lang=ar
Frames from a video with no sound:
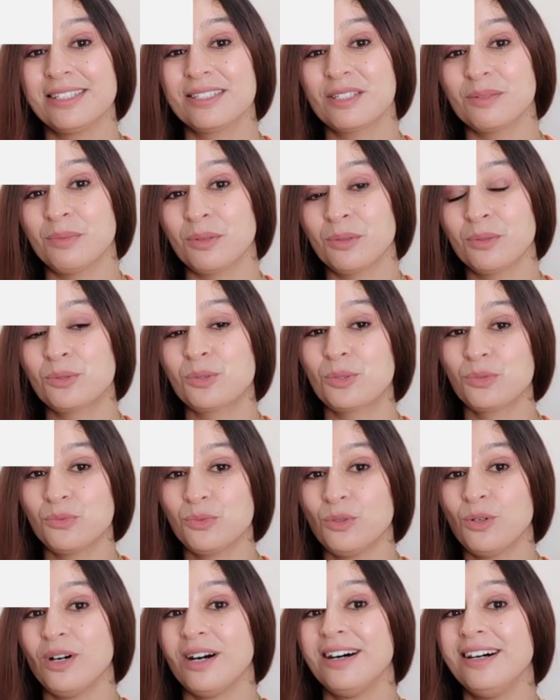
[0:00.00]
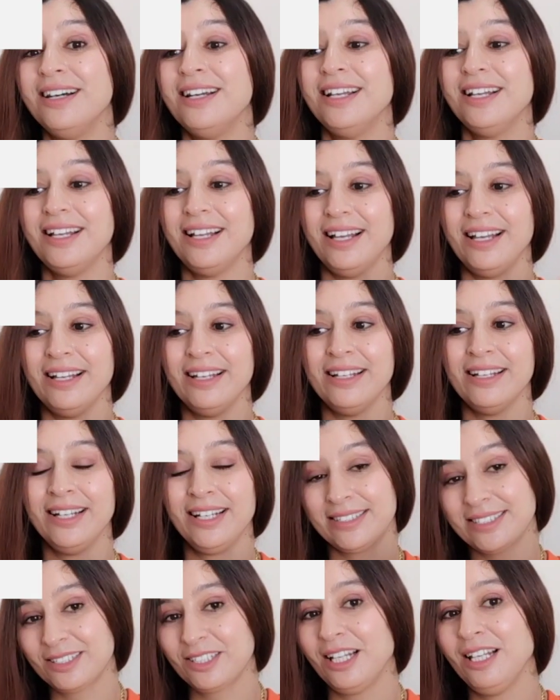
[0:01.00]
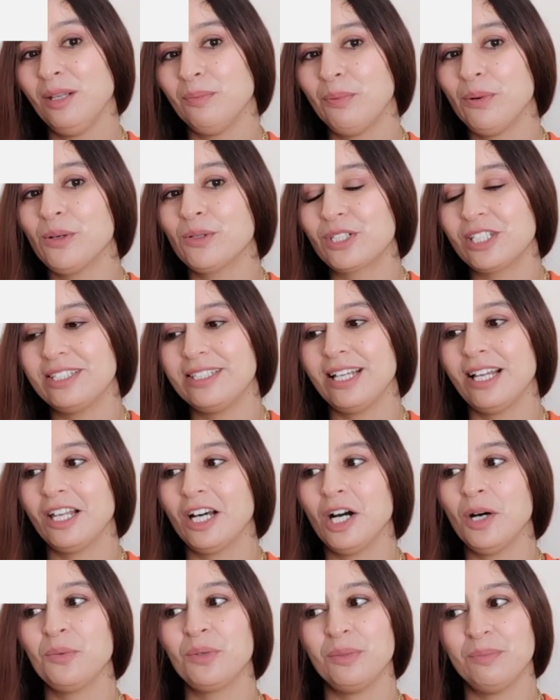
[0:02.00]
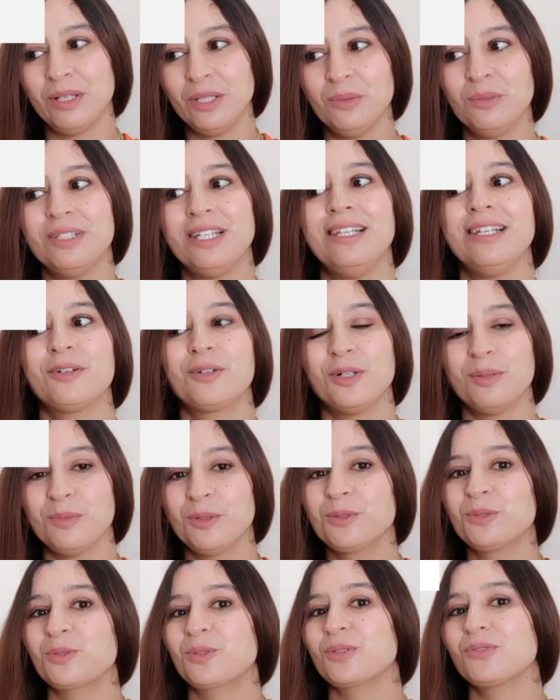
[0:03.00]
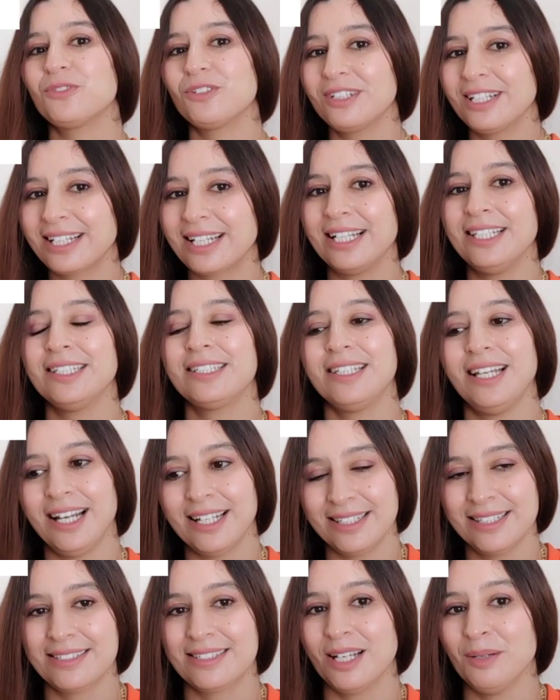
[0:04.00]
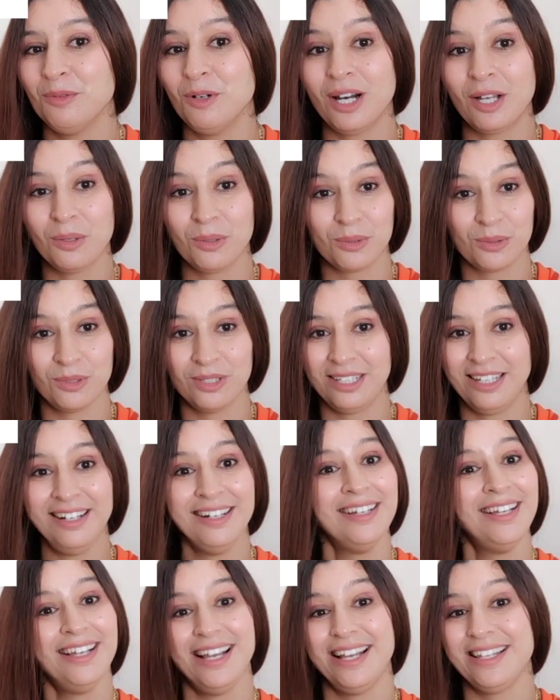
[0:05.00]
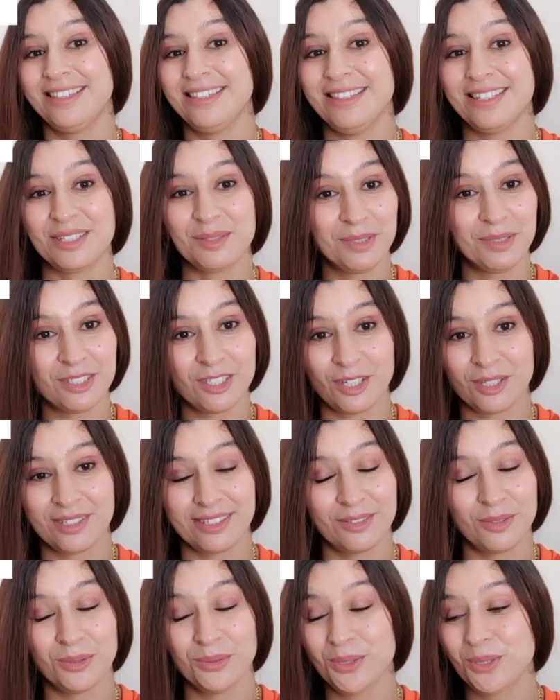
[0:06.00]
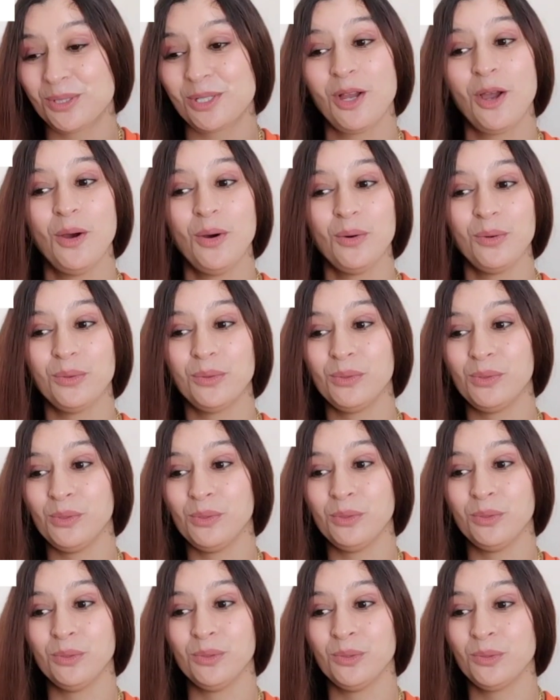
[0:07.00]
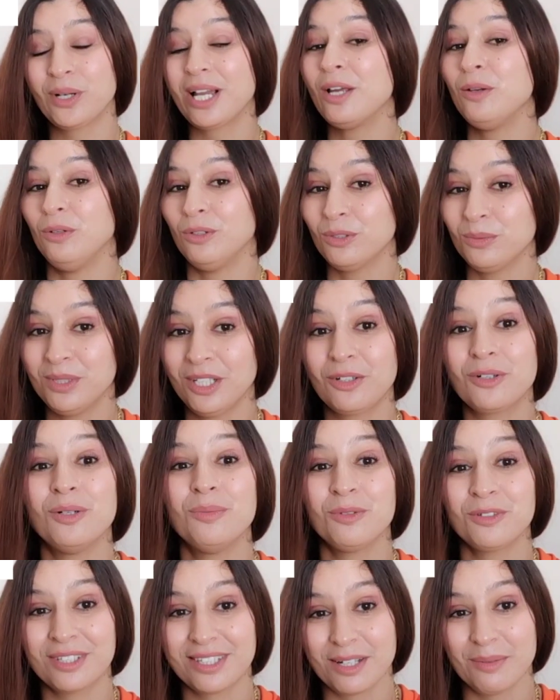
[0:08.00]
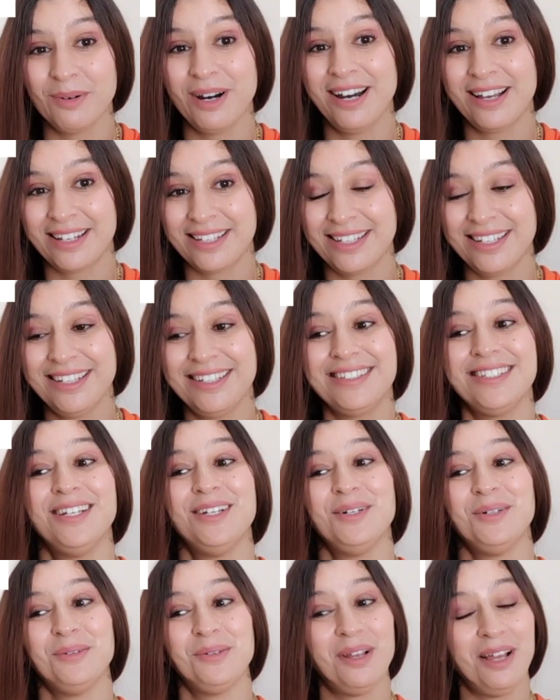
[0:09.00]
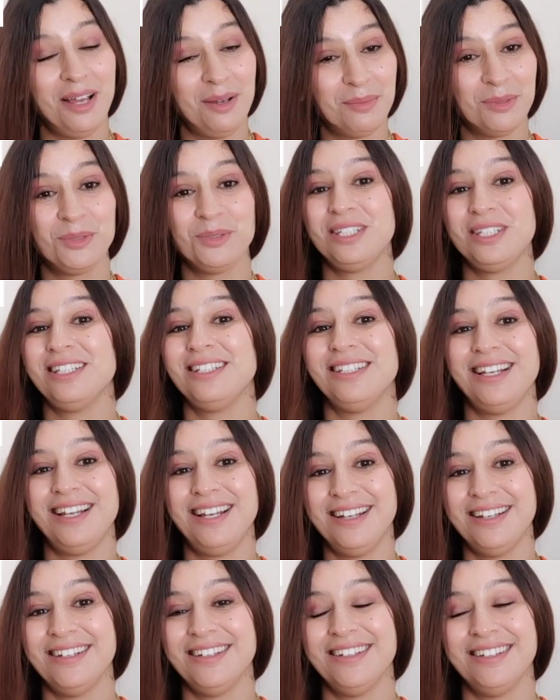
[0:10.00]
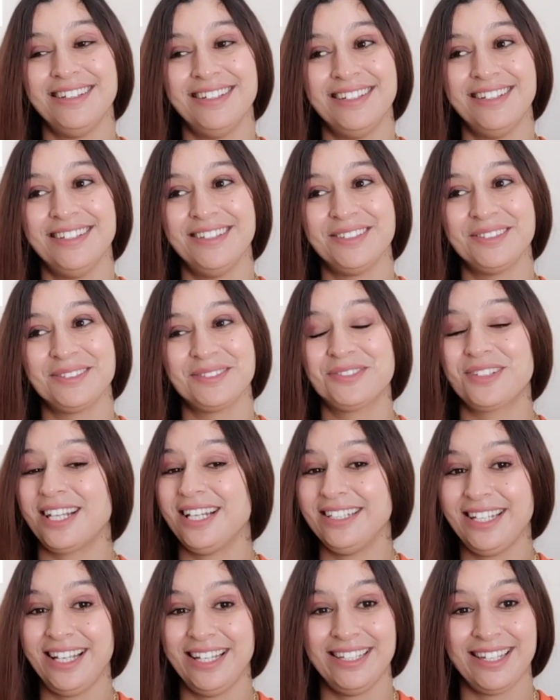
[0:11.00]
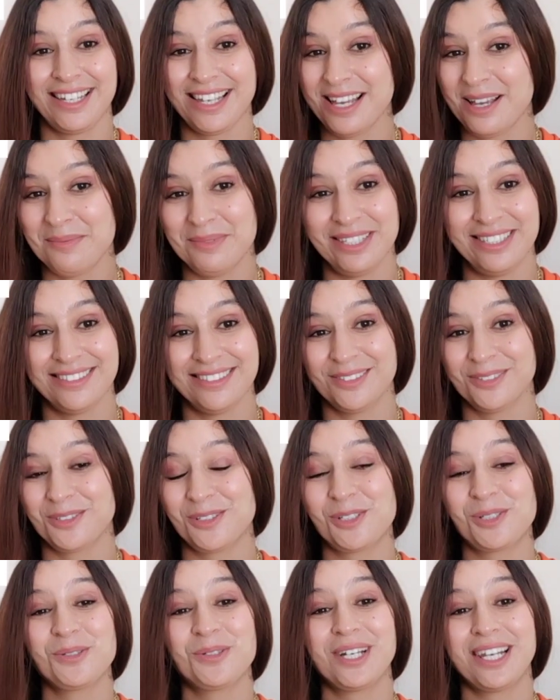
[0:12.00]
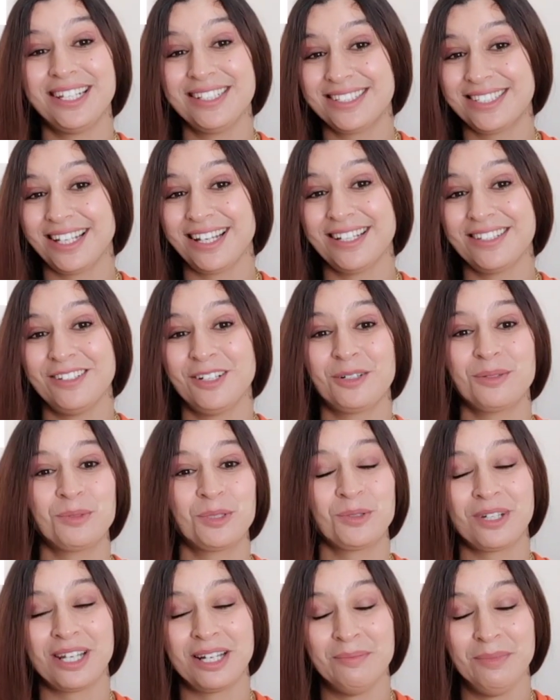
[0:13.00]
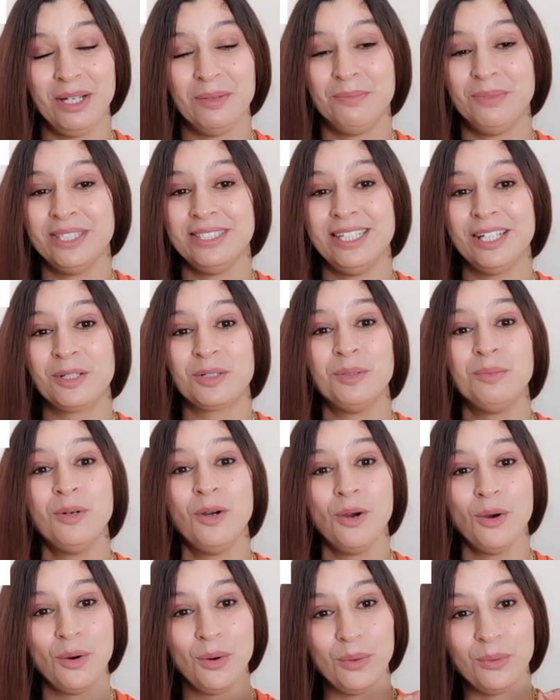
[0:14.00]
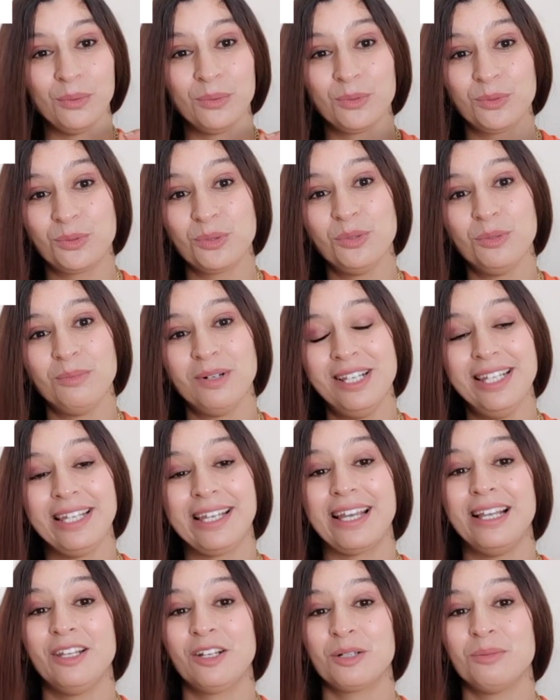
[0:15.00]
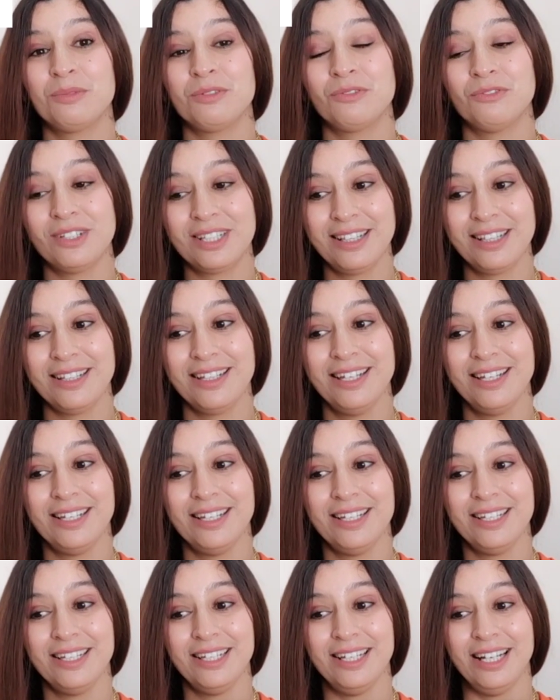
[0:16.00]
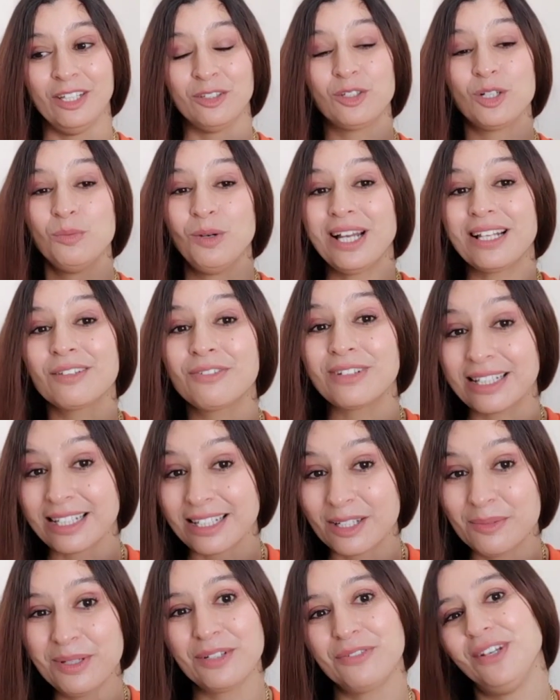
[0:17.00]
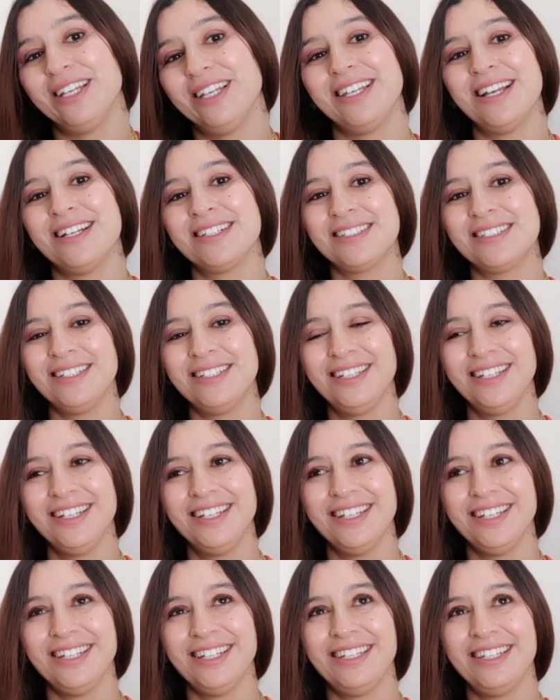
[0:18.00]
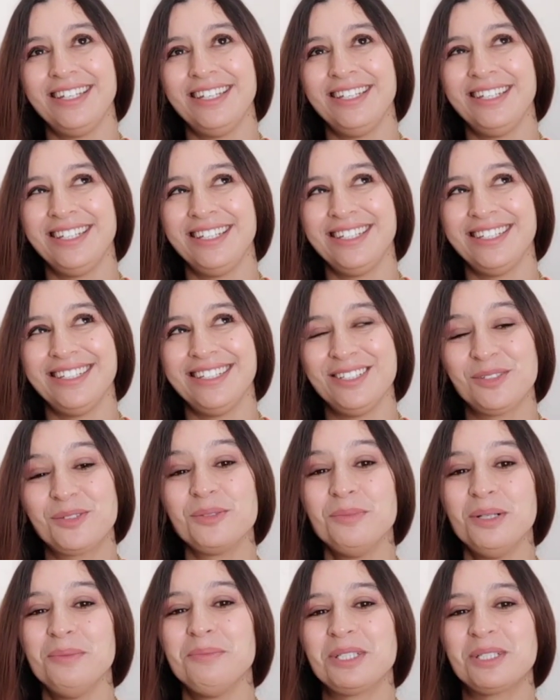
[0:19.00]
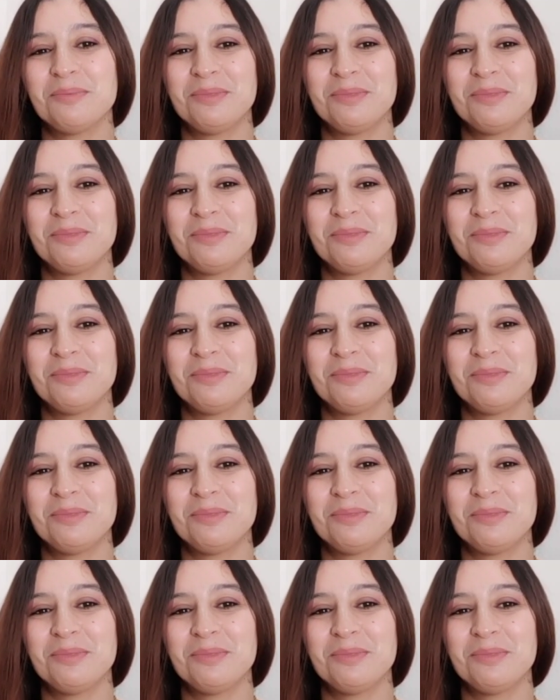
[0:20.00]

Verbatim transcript: نصبروا نشوفوها آه، حتى تحل البروجي ديالها ويبانوا لنا لي كوموند ونشوفوا لا كاليتي عاد نزعموا الوغ كو لا هاد الناس ما تردوش وكانوا عندهم دي كوموند كبارين والحمد لله آه، فرحنا حنا كاملين دونك شكرا للثقه ديالكم شكرا للمحبه ديالكم وانتوما اللي كان لكم الفضل عندكم واحد الفضل كبير في حياتي إيه انتوما باش